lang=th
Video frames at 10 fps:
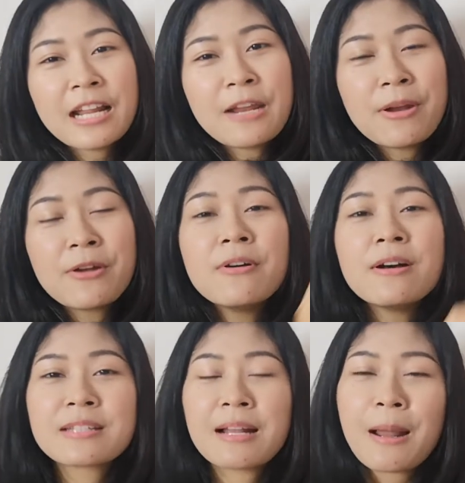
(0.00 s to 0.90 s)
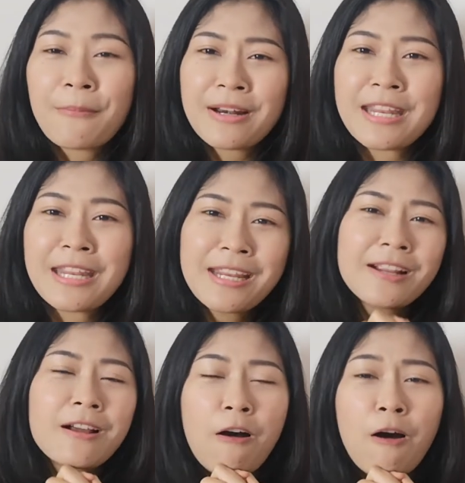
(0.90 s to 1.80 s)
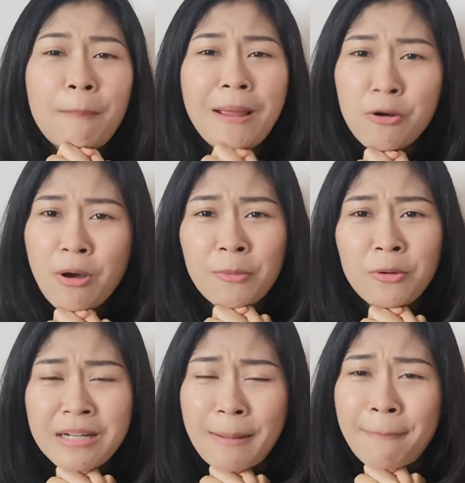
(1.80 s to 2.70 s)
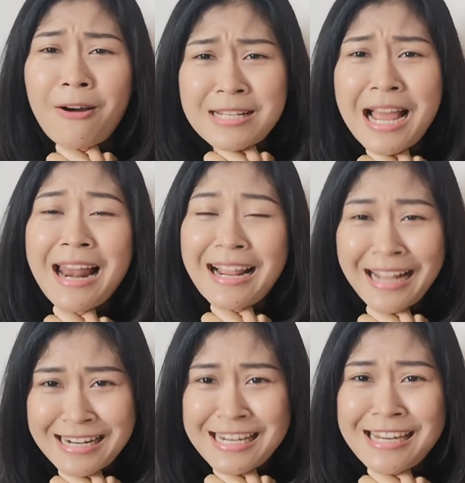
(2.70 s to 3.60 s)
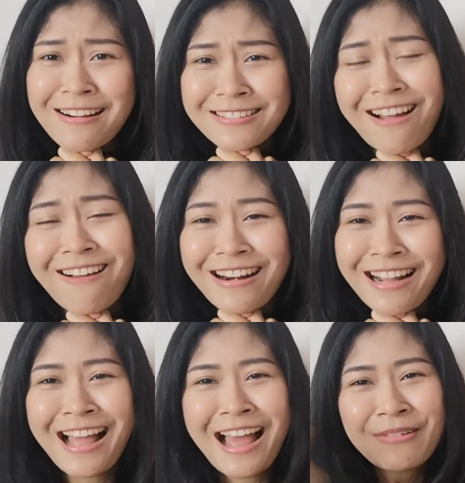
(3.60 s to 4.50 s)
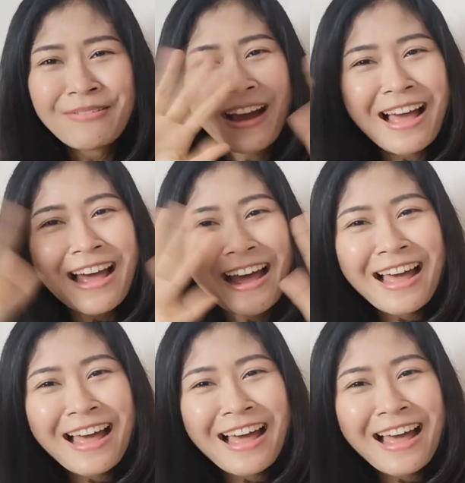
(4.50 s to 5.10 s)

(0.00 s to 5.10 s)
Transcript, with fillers: รีวิวสำหรับวันนี้ขอไปร่วมรุ้นกับหมอชายและคังชียังต่อกันนะคะ บ๊ายบา